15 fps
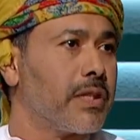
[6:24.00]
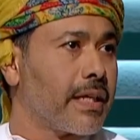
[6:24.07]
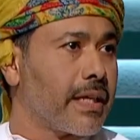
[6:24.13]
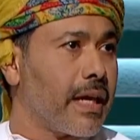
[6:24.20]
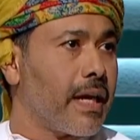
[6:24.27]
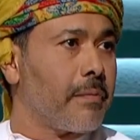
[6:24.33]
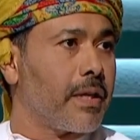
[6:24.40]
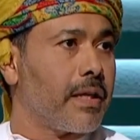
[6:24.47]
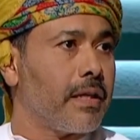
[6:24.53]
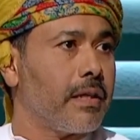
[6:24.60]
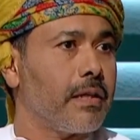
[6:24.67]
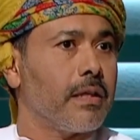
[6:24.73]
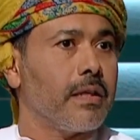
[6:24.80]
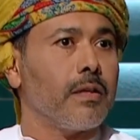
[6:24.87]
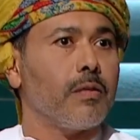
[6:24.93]
متكاملة
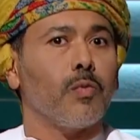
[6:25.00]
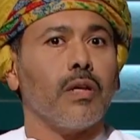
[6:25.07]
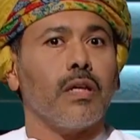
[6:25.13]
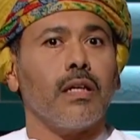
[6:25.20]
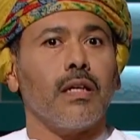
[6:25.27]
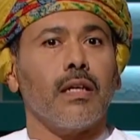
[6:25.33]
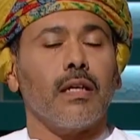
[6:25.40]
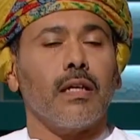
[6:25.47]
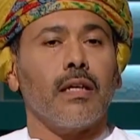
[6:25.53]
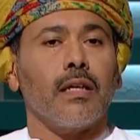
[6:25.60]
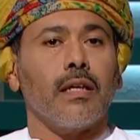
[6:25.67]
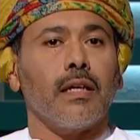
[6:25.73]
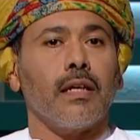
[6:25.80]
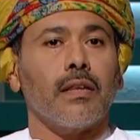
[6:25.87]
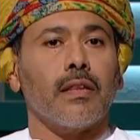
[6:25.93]

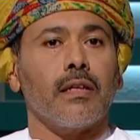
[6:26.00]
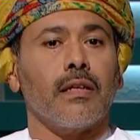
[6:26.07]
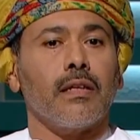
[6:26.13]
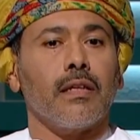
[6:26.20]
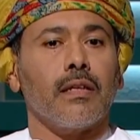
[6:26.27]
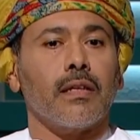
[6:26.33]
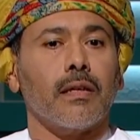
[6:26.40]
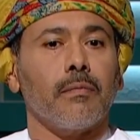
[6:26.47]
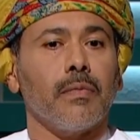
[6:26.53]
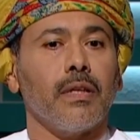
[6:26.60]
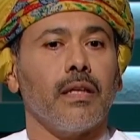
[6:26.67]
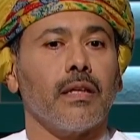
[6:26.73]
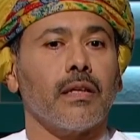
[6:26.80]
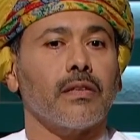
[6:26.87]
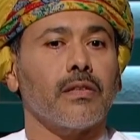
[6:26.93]
وايضا
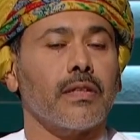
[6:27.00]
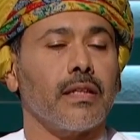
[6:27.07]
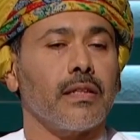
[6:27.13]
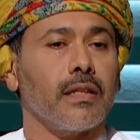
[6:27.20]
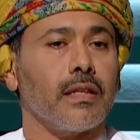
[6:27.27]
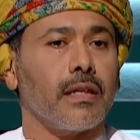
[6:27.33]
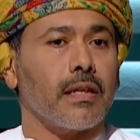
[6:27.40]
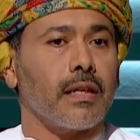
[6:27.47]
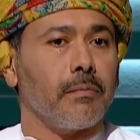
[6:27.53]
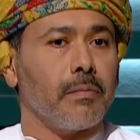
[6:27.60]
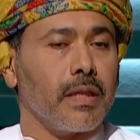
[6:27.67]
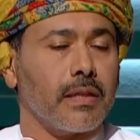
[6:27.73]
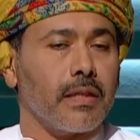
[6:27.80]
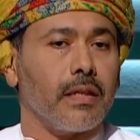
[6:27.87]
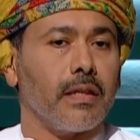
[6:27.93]
الكميه الاقتصاديه
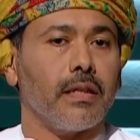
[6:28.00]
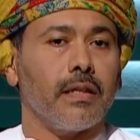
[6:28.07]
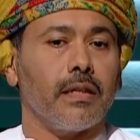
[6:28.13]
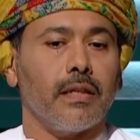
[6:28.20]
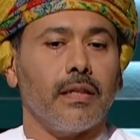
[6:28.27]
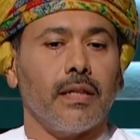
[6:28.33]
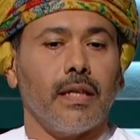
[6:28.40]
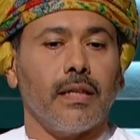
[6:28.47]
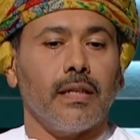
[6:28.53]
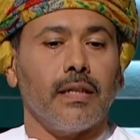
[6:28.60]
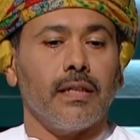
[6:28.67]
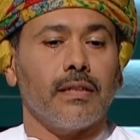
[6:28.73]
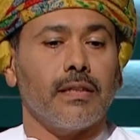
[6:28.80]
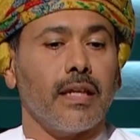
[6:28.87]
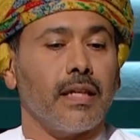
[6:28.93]
كميه يعني
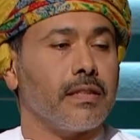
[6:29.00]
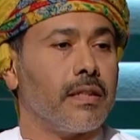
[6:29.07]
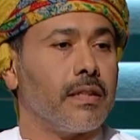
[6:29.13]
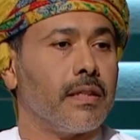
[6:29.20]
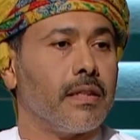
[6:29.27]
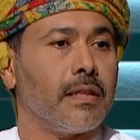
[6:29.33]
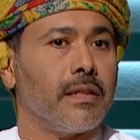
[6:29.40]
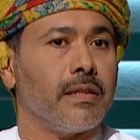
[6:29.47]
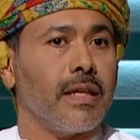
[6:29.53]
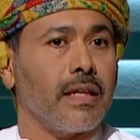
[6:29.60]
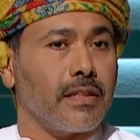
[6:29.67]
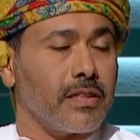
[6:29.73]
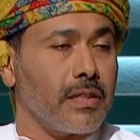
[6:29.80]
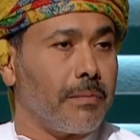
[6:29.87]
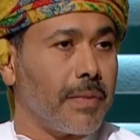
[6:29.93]
الانتاج
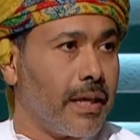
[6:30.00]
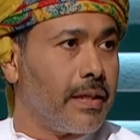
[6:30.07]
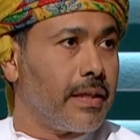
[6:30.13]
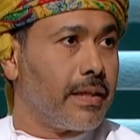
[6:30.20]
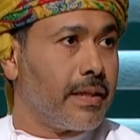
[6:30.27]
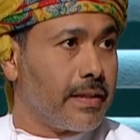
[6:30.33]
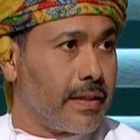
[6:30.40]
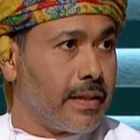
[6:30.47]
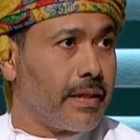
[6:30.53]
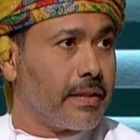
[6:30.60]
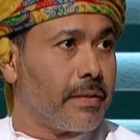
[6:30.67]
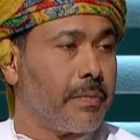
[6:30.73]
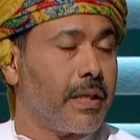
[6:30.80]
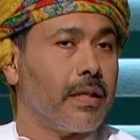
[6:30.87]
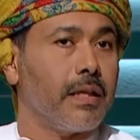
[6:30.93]
الناتج المحلي التي
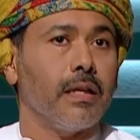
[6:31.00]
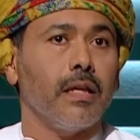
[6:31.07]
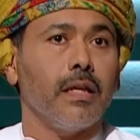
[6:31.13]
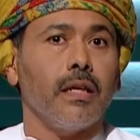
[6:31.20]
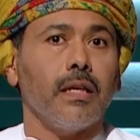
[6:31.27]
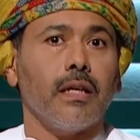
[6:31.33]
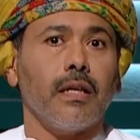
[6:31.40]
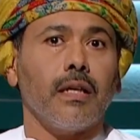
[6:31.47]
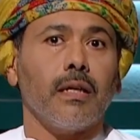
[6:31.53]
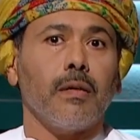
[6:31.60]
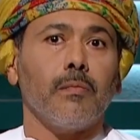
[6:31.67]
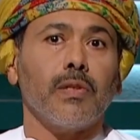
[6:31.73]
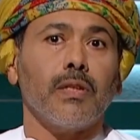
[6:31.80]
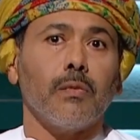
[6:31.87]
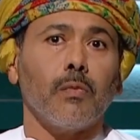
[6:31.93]
ياتي منها
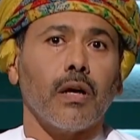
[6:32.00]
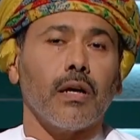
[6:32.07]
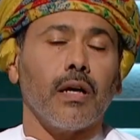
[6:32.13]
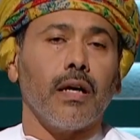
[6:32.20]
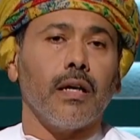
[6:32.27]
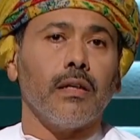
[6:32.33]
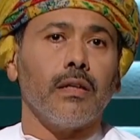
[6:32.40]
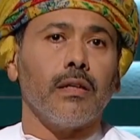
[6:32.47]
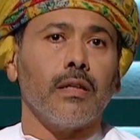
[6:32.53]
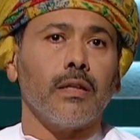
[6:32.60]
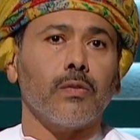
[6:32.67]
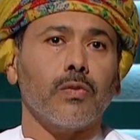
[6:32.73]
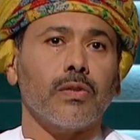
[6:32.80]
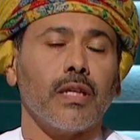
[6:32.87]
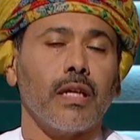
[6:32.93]
آه، متوقع
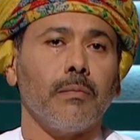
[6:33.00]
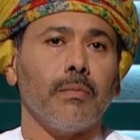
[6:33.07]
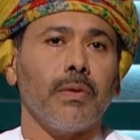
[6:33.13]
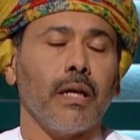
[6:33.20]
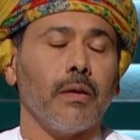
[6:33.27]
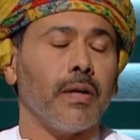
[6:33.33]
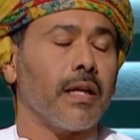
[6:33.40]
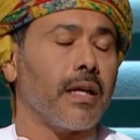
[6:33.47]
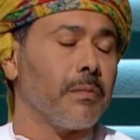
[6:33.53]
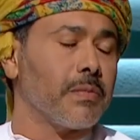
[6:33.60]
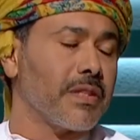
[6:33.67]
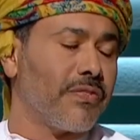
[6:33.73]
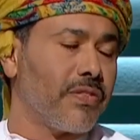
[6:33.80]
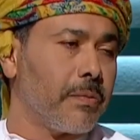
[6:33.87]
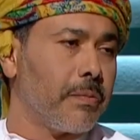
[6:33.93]
ان تساهم بحوالي 5%
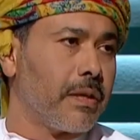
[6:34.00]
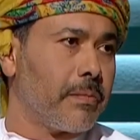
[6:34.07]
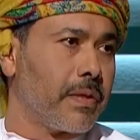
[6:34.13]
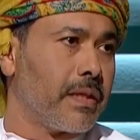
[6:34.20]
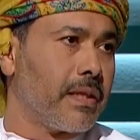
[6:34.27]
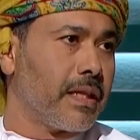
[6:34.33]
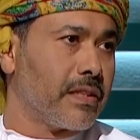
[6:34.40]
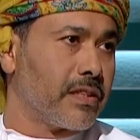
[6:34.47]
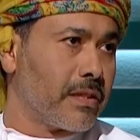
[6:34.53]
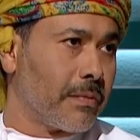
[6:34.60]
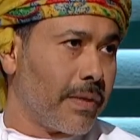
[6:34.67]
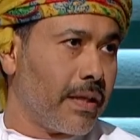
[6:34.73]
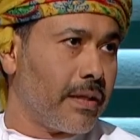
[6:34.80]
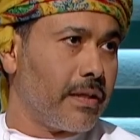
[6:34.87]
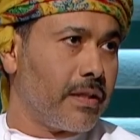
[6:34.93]
من الناتج
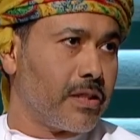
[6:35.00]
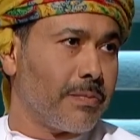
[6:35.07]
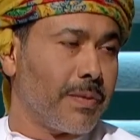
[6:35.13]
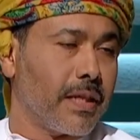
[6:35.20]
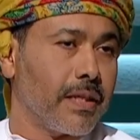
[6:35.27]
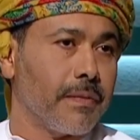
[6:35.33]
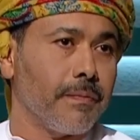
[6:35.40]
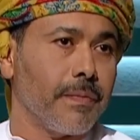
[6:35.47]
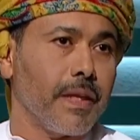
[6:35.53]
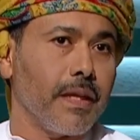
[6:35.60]
المحلي الاجمالي